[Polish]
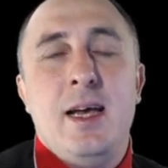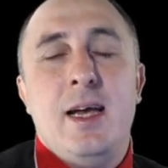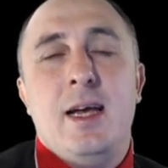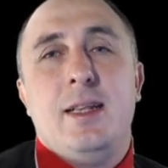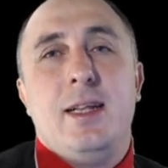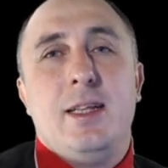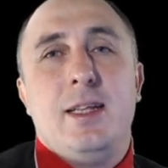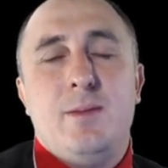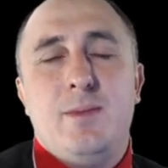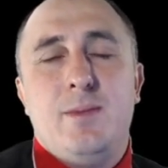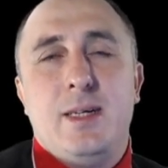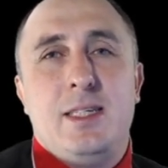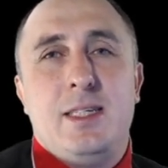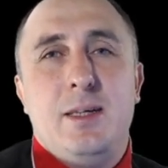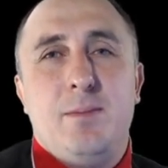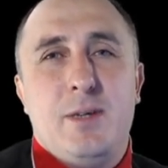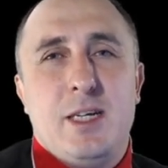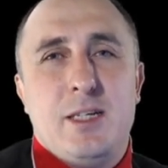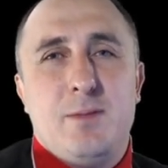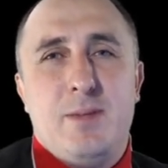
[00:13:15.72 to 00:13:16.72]
Natomiast C++
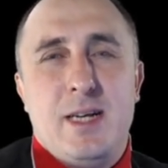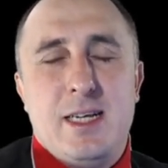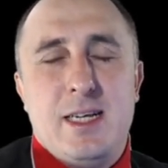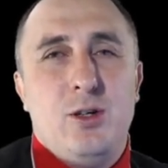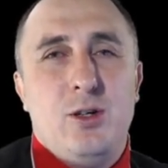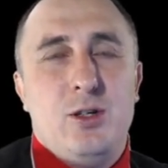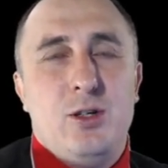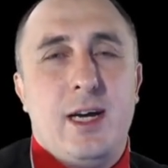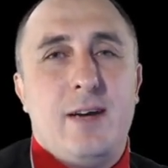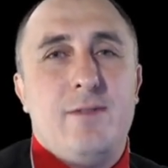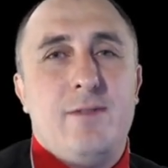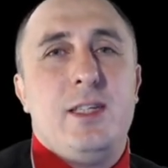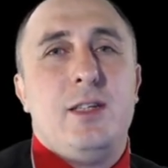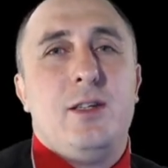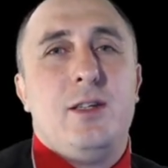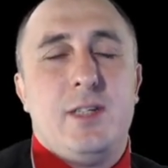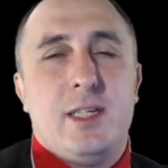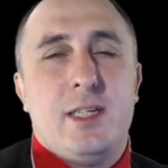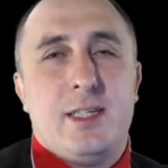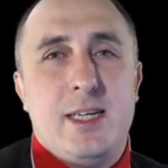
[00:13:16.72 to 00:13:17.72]
do Java
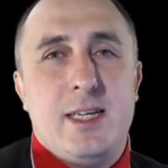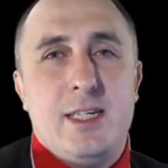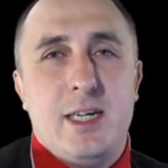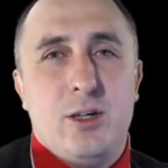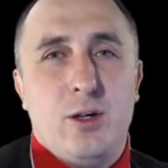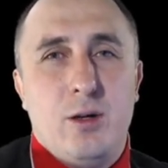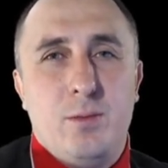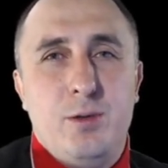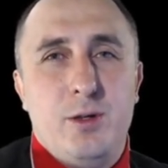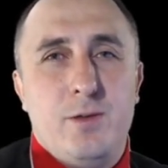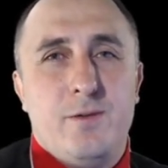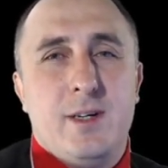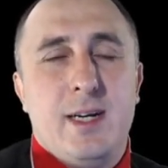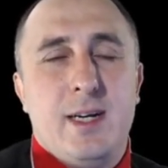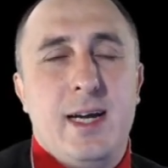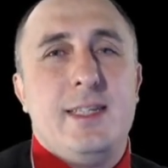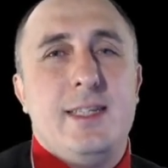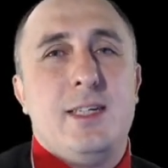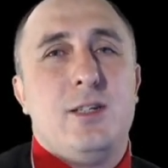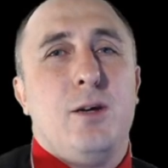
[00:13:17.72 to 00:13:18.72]
to w zasadzie kopiuj
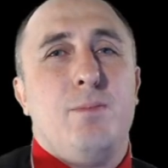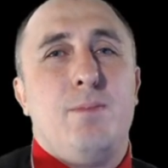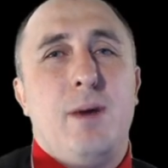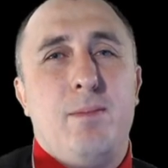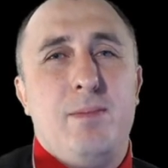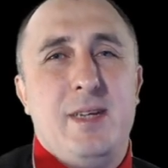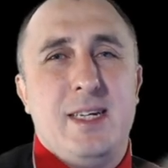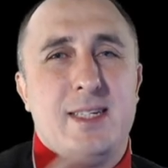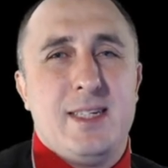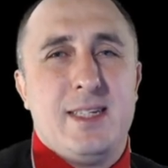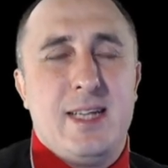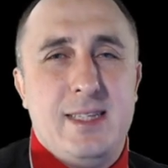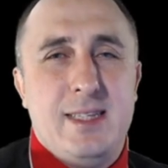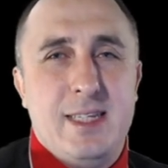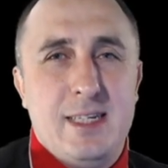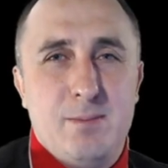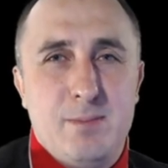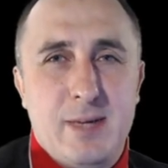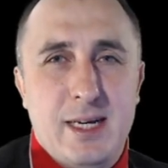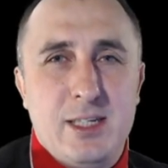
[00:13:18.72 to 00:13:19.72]
wklej, tylko public
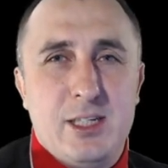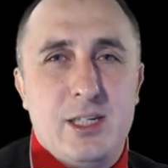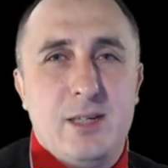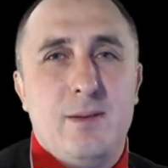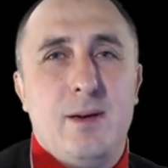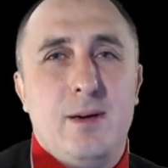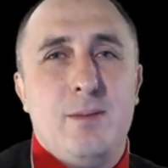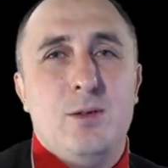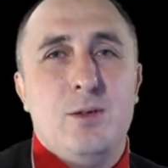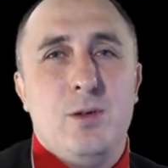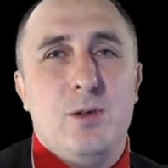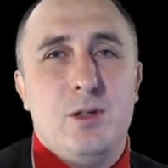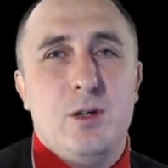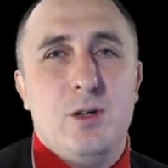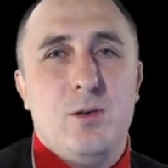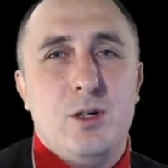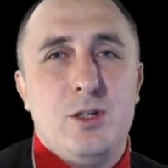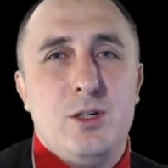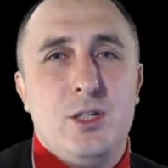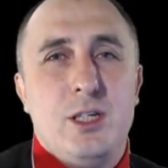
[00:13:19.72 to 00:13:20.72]
static main trzeba było
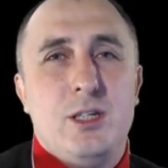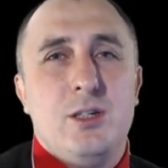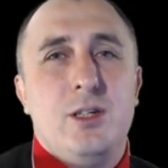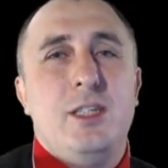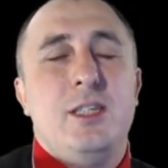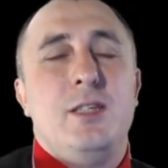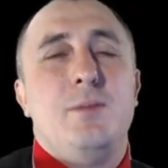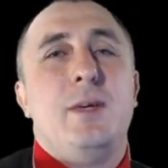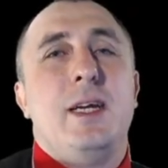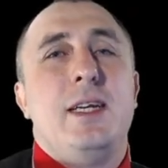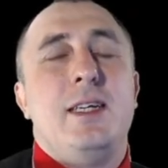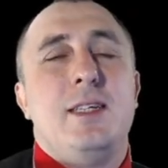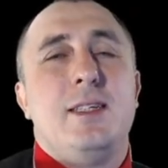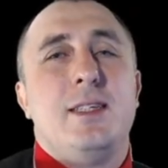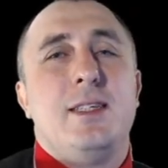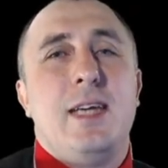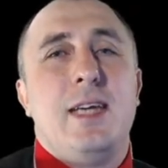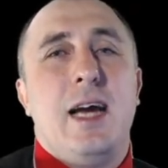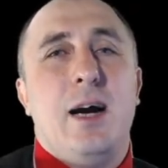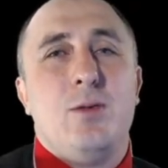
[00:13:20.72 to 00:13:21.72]
dołożyć, no i zmienić
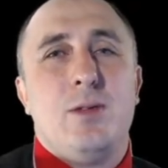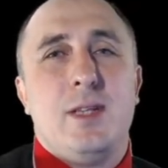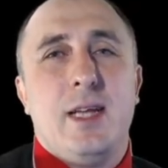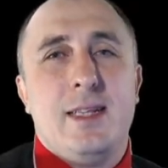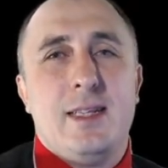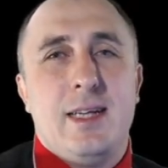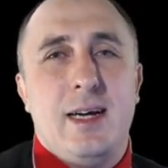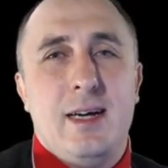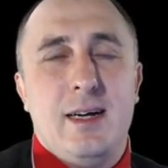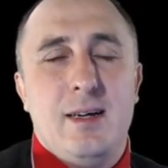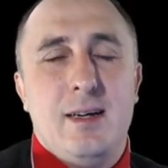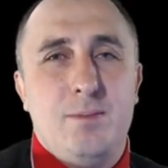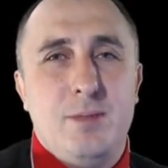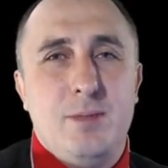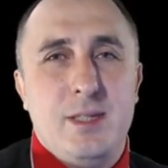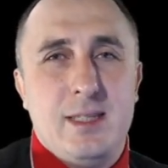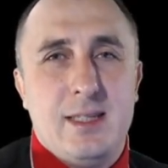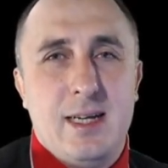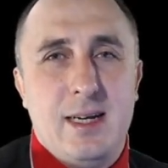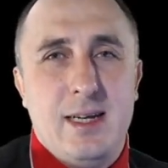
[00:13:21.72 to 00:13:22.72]
C-outa na
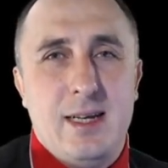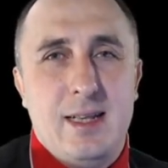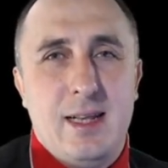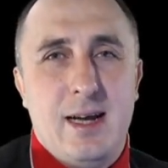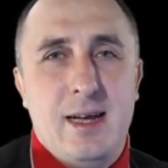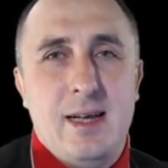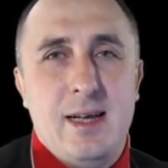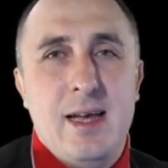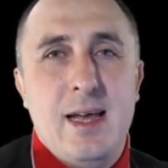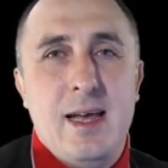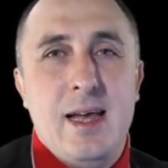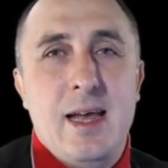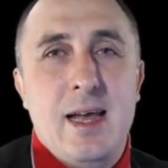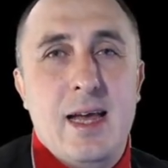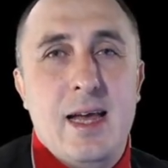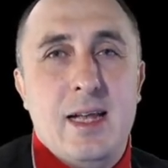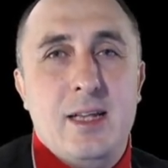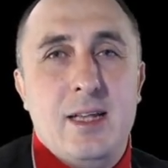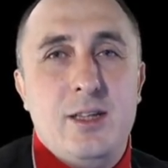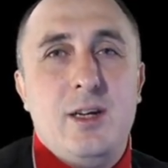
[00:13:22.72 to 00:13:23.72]
printlna.
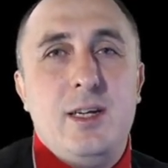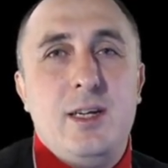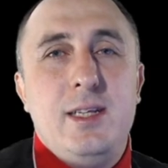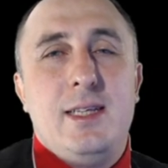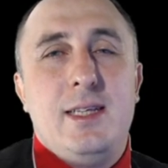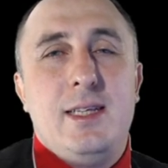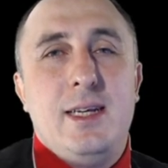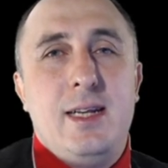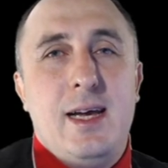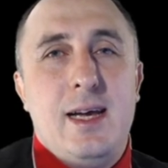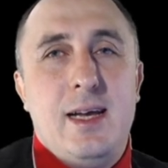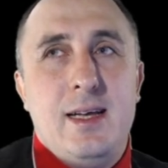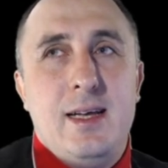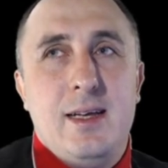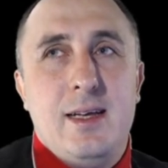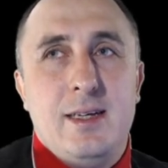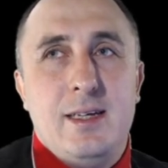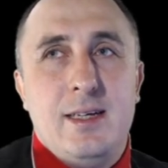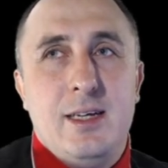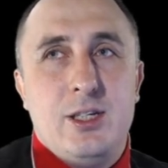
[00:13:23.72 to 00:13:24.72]
No i tyle,
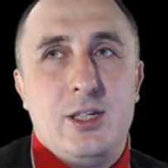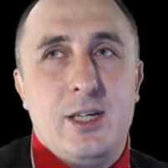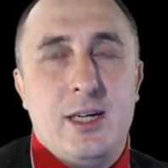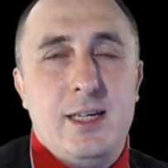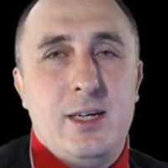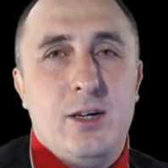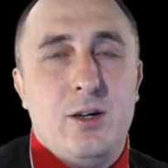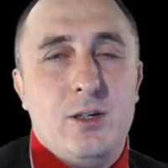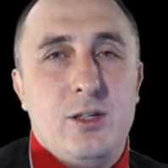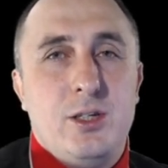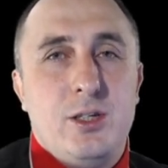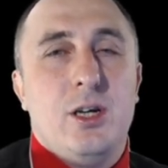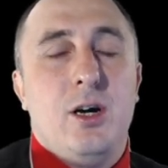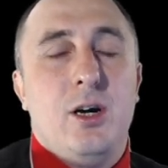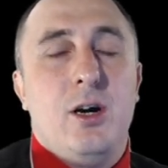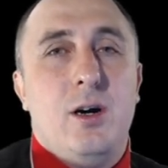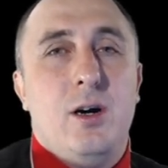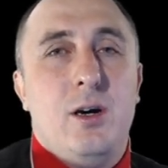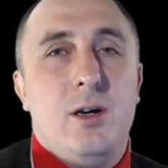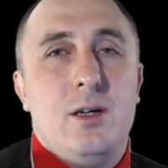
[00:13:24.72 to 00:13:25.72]
jeżeli chodzi
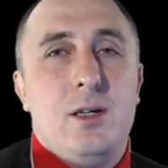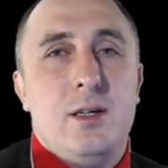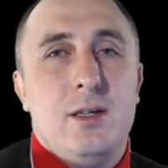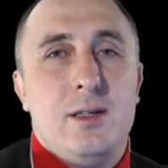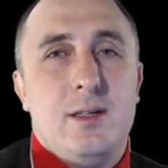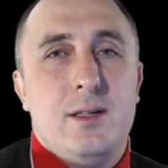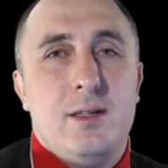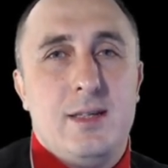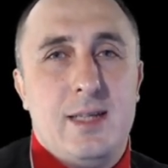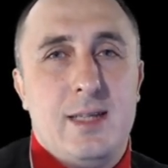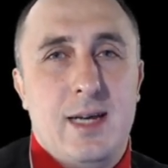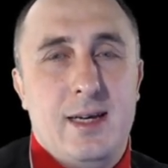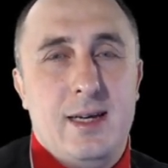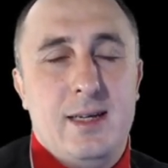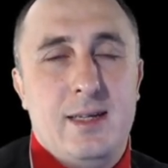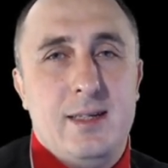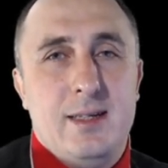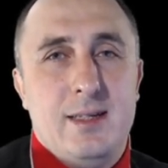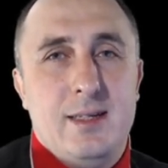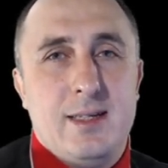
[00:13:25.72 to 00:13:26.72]
o te
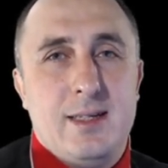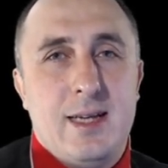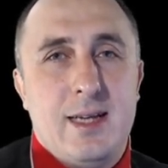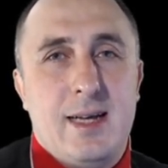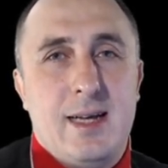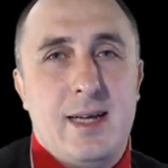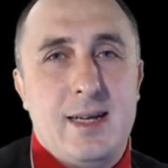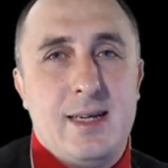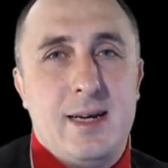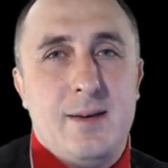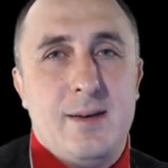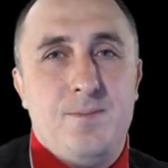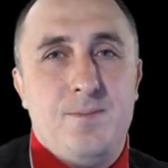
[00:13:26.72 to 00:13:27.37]
zadanie.